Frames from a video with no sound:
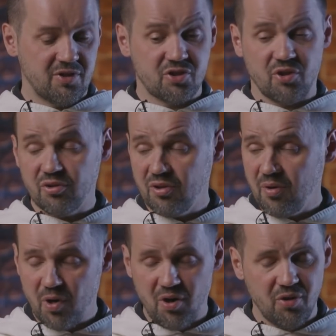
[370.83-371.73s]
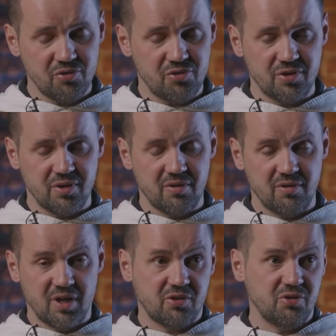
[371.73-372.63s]
Skąd ono pochodzi?
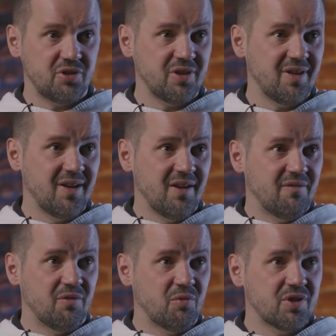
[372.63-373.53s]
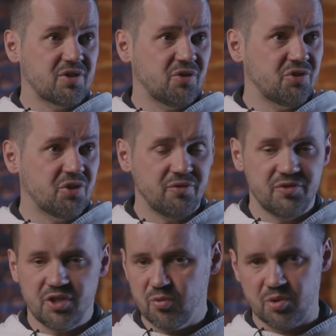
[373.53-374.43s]
Jak to się w ogóle, skąd się to
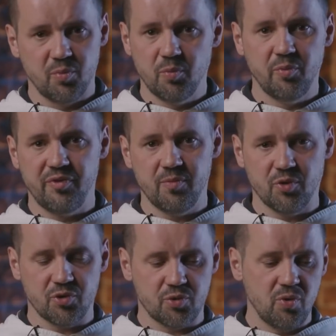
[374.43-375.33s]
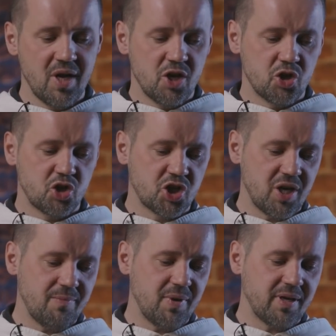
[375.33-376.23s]
wzięło, że mówimy o złu?
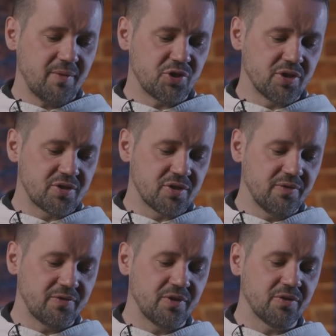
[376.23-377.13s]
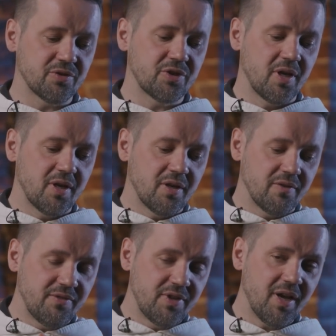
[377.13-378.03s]
Trzeba nam się cofnąć
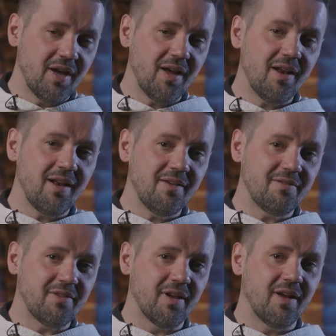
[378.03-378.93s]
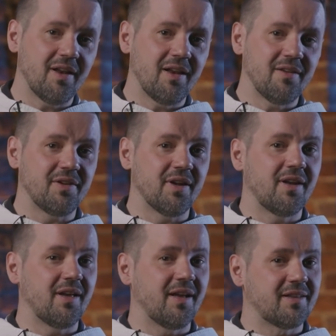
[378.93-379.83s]
wiele, wiele,
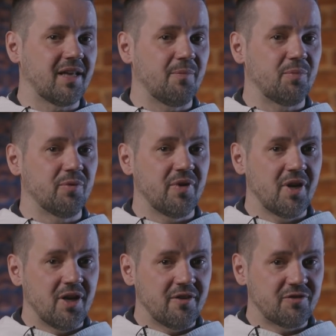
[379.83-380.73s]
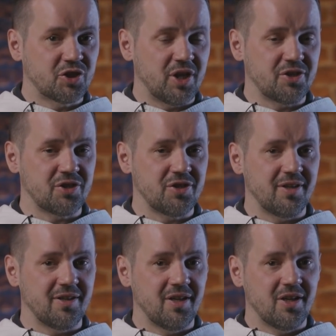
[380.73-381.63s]
wiele etapów
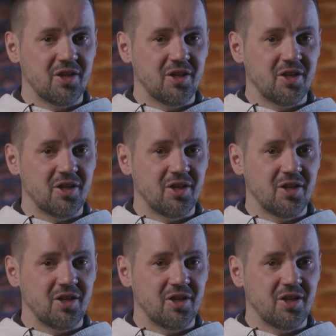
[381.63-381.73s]
wcześniej.